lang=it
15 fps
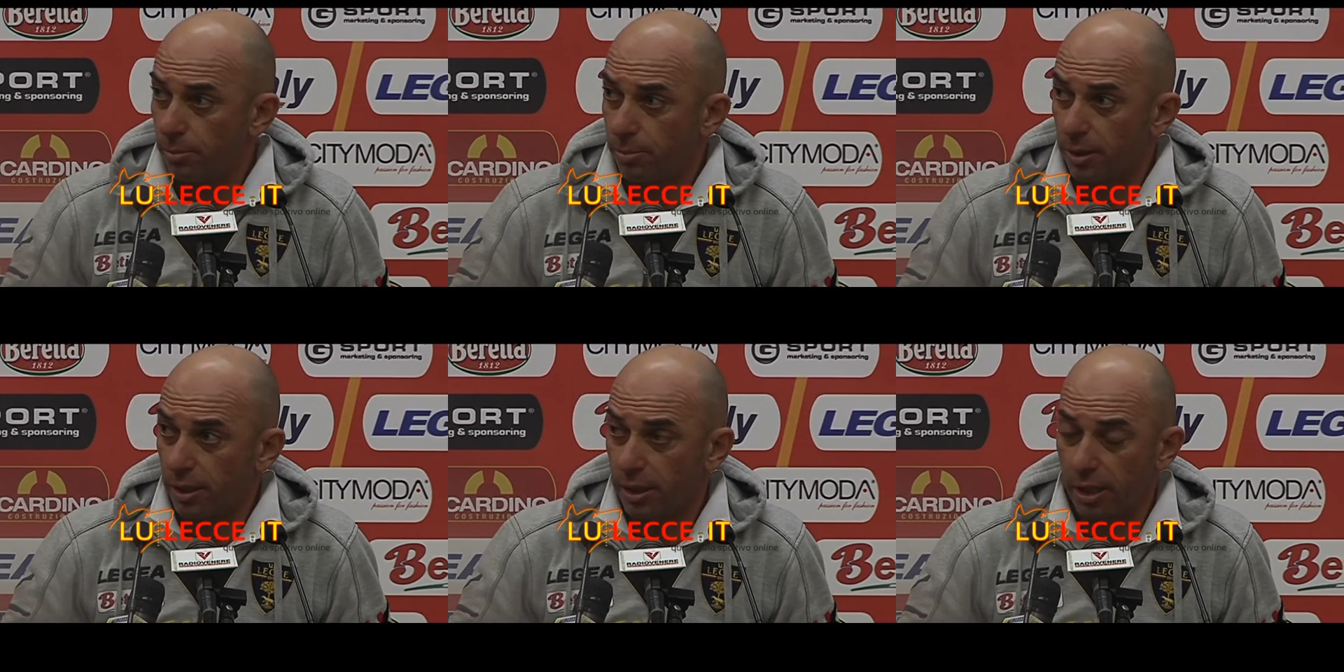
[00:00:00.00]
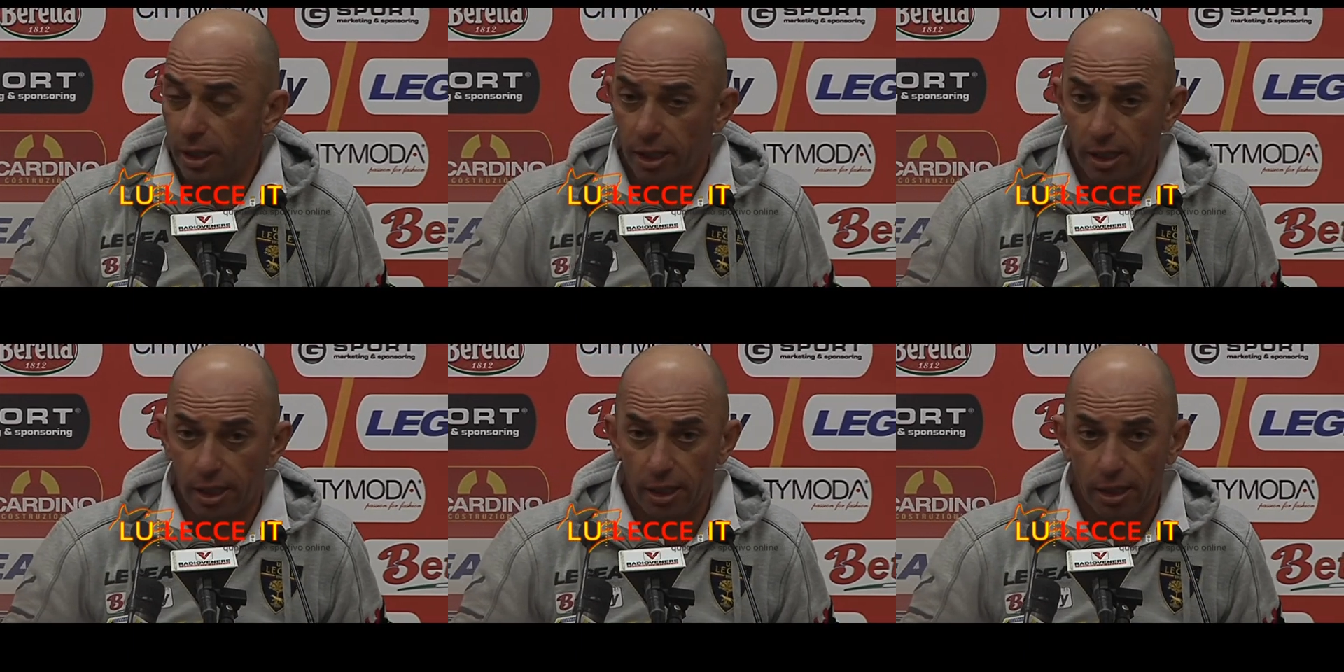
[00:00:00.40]

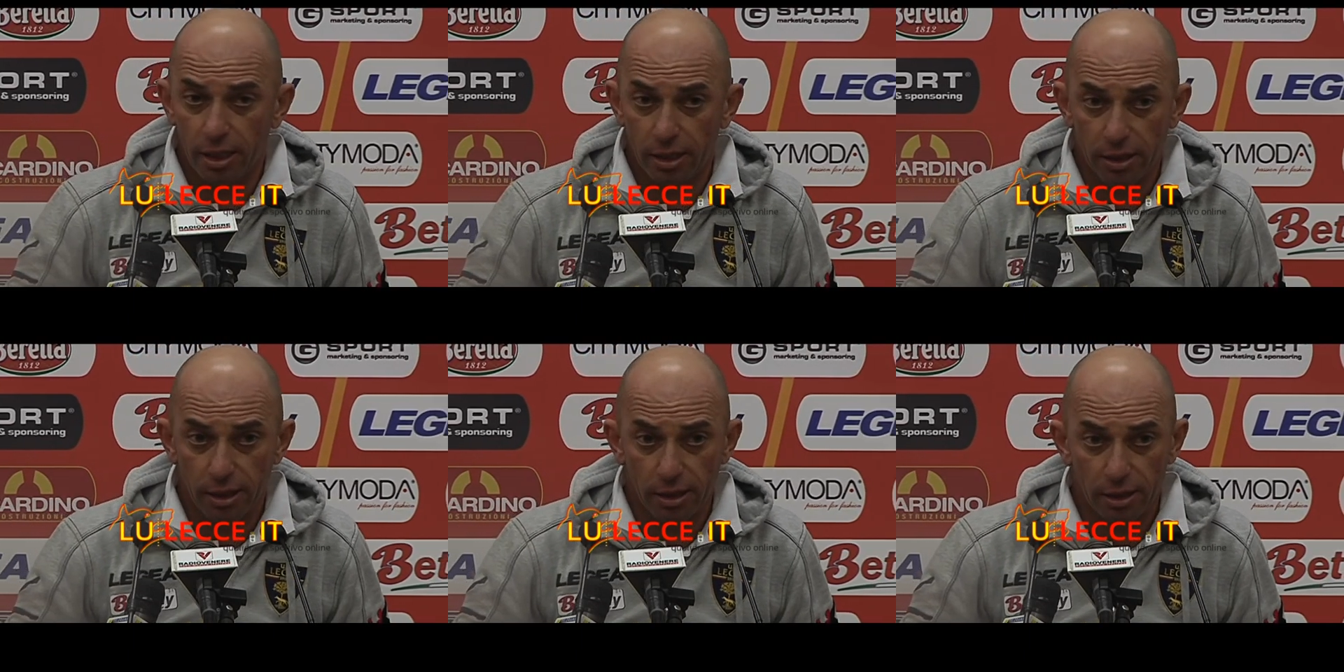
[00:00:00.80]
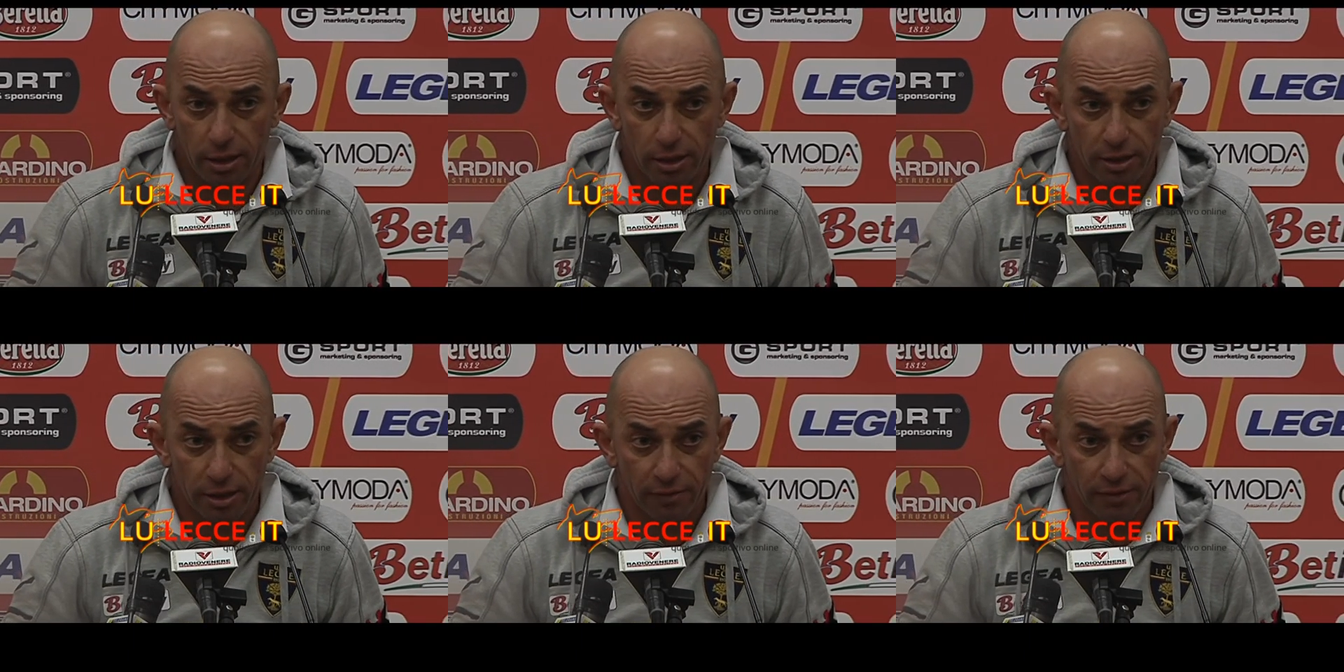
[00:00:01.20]

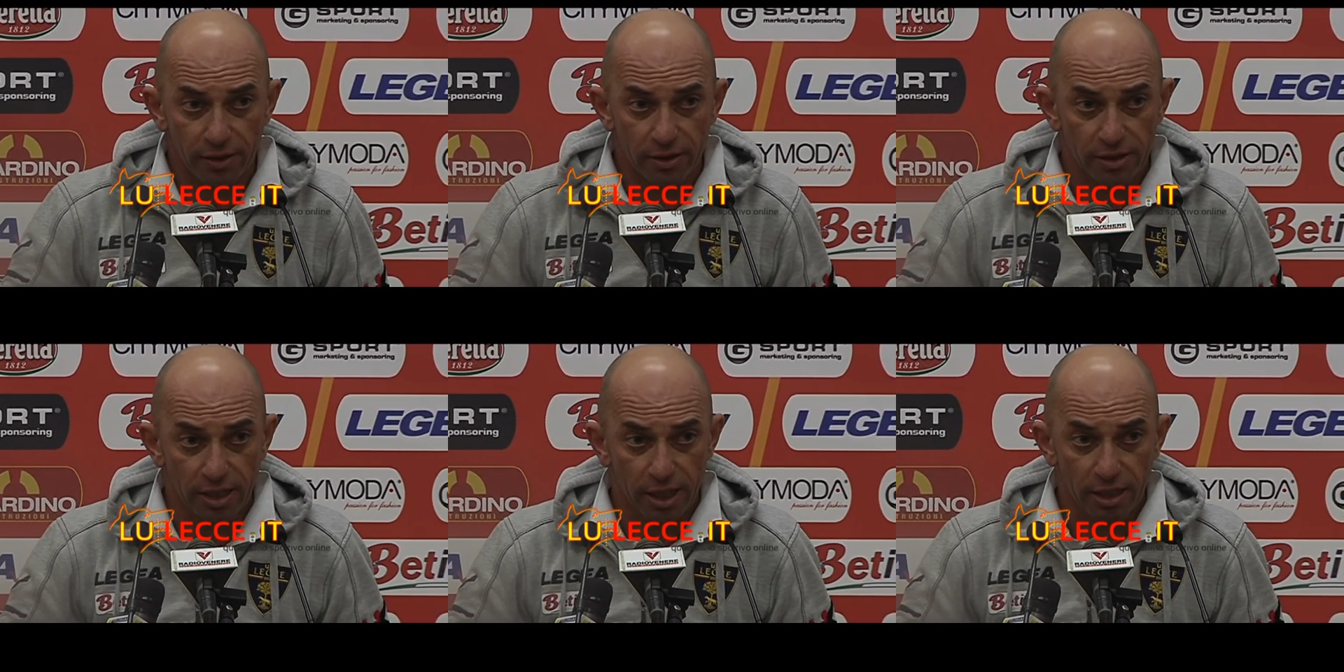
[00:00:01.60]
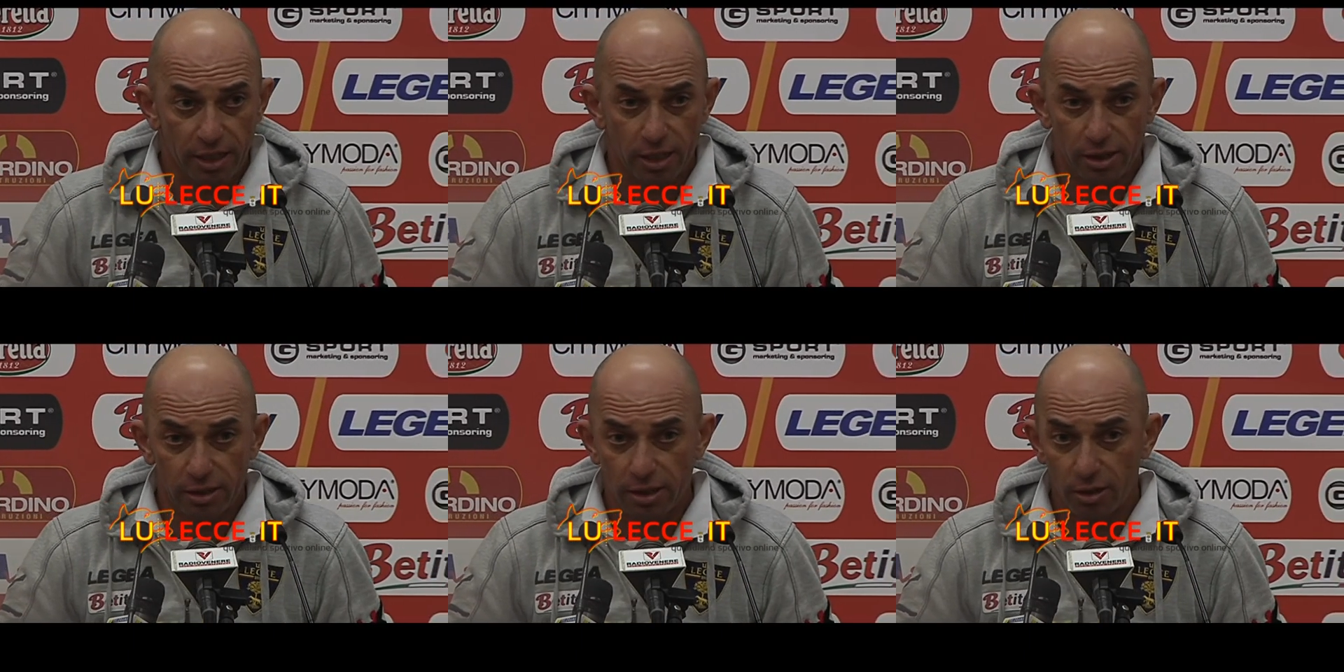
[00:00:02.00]
perché gli
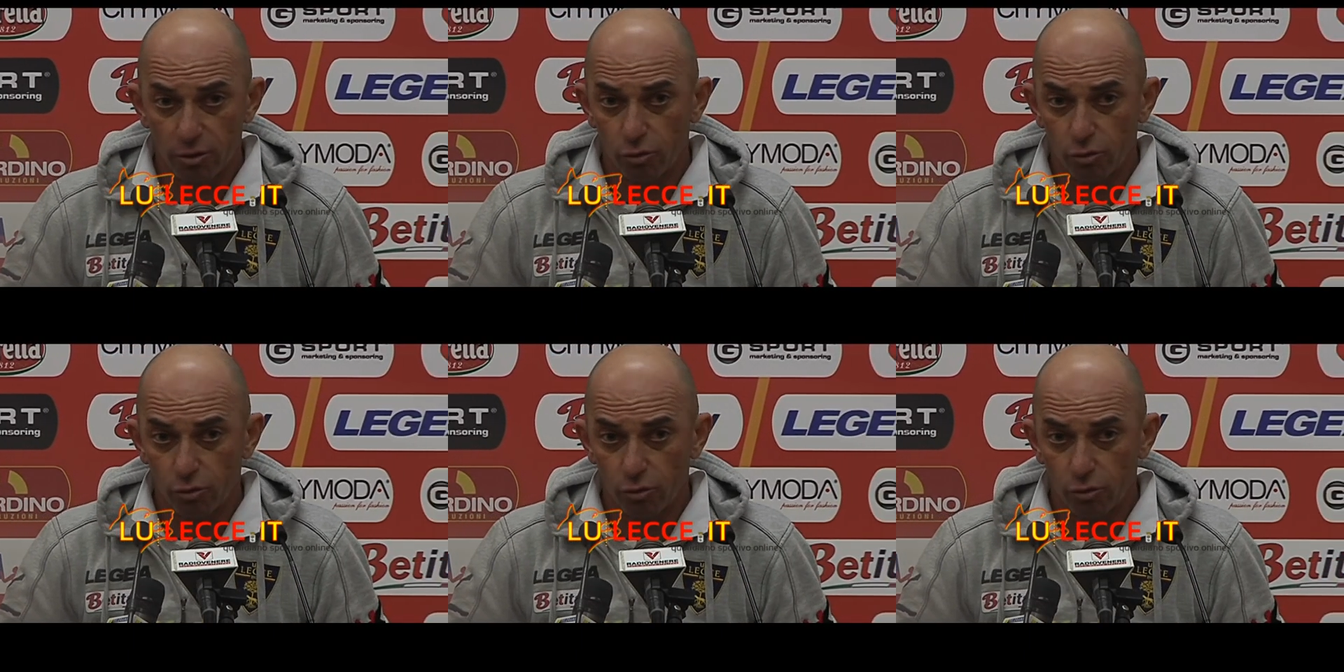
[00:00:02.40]
avversari siamo